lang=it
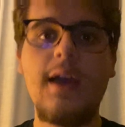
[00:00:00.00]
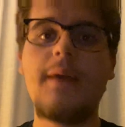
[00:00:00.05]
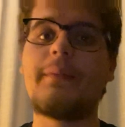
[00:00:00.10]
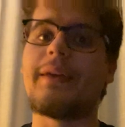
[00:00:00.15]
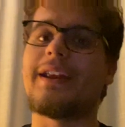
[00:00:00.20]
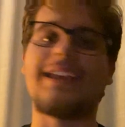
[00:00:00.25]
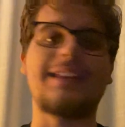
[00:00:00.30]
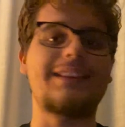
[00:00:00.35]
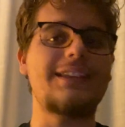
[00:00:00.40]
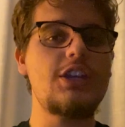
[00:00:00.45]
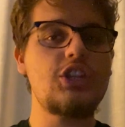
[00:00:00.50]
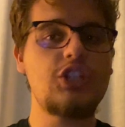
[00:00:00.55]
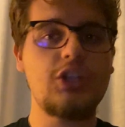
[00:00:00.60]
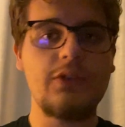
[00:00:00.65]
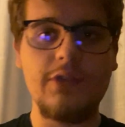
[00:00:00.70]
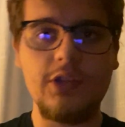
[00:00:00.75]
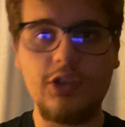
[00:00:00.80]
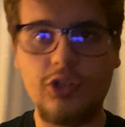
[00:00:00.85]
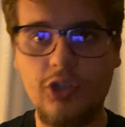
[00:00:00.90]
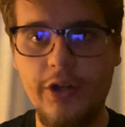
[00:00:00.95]
Perché 10
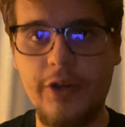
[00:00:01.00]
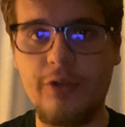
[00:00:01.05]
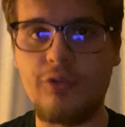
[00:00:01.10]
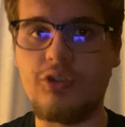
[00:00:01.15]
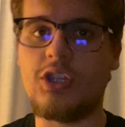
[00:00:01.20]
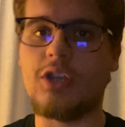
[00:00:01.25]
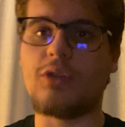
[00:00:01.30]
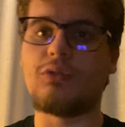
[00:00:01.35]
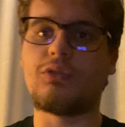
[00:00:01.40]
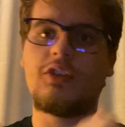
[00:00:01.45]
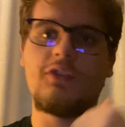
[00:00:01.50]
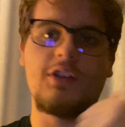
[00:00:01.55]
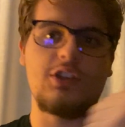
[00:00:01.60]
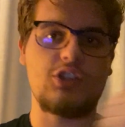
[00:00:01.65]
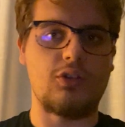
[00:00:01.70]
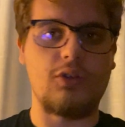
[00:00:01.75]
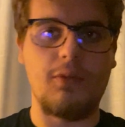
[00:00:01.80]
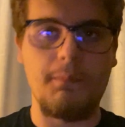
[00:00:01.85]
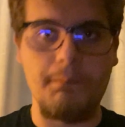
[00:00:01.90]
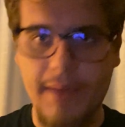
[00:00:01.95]
vittorie consecutive
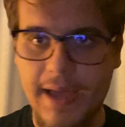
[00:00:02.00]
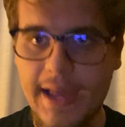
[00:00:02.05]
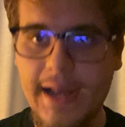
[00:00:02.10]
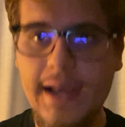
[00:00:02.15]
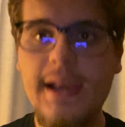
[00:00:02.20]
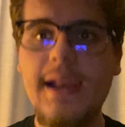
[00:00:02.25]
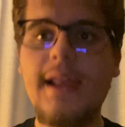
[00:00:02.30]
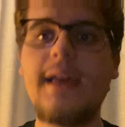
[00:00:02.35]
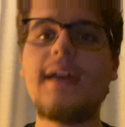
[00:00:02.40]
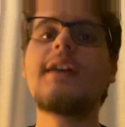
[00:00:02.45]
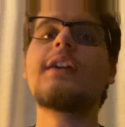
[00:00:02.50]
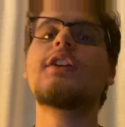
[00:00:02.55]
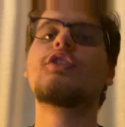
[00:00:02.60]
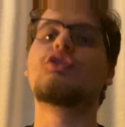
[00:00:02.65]
sono belle,